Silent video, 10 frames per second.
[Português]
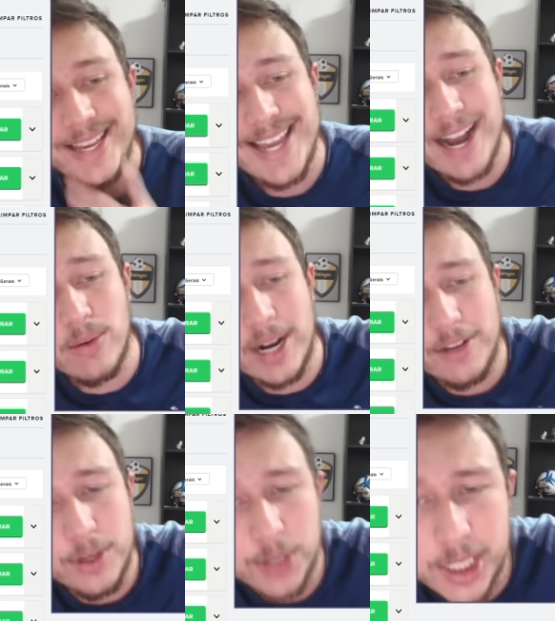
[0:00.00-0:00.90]
E agora
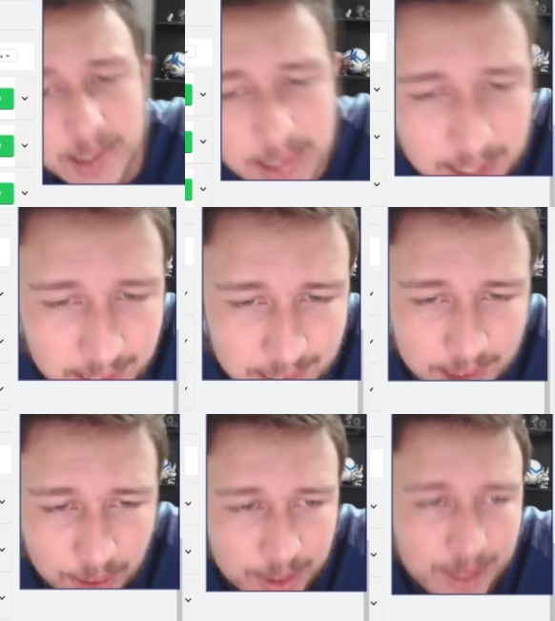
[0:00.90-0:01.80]
vem o X da
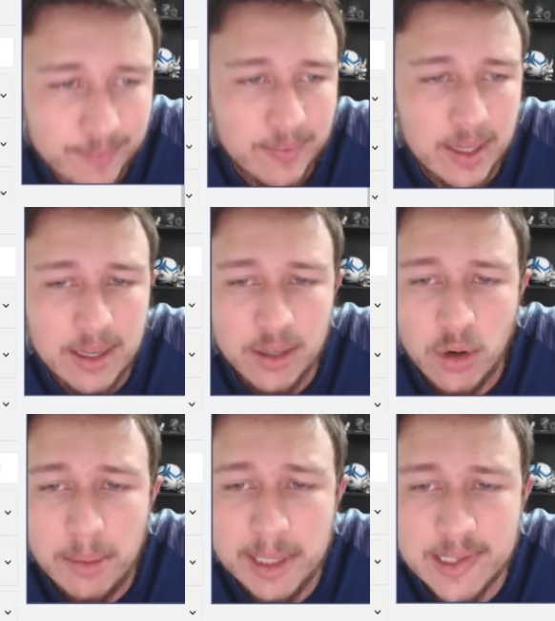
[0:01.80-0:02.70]
questão, né?
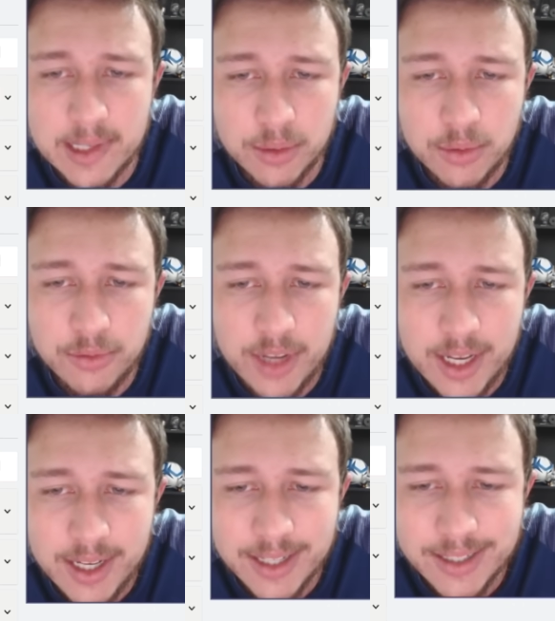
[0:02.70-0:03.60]
Começando com o
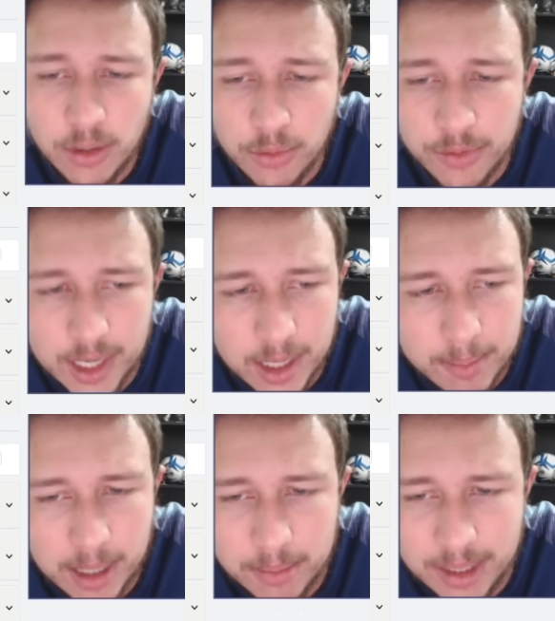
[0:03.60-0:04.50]
Veiga, o Veiga
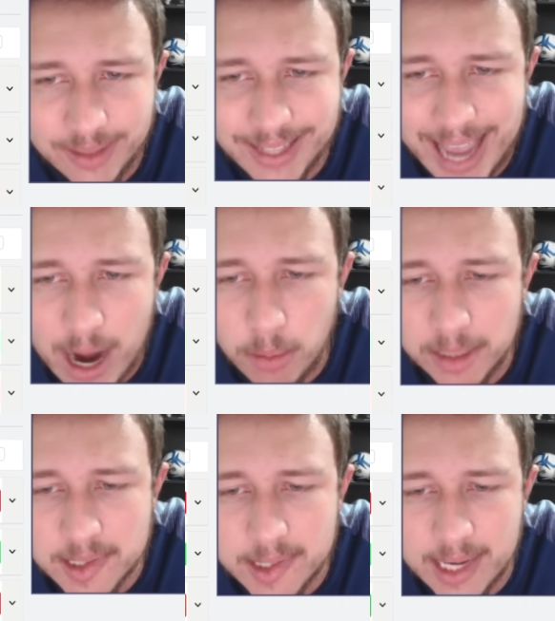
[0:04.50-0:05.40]
para mim é
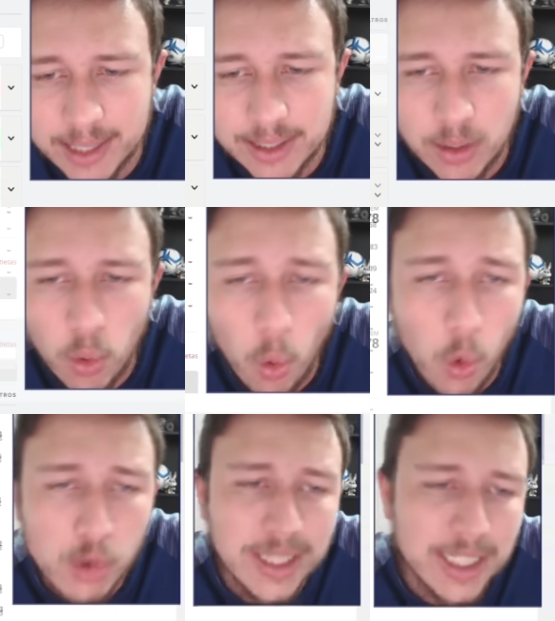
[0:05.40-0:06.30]
uma certa
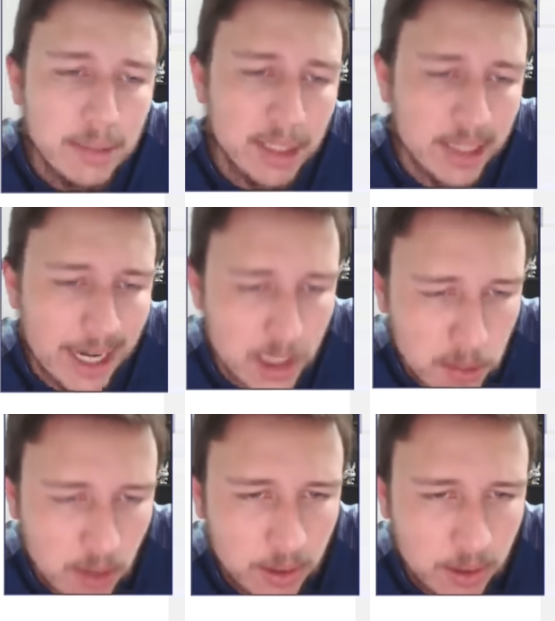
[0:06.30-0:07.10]
unanimidade para a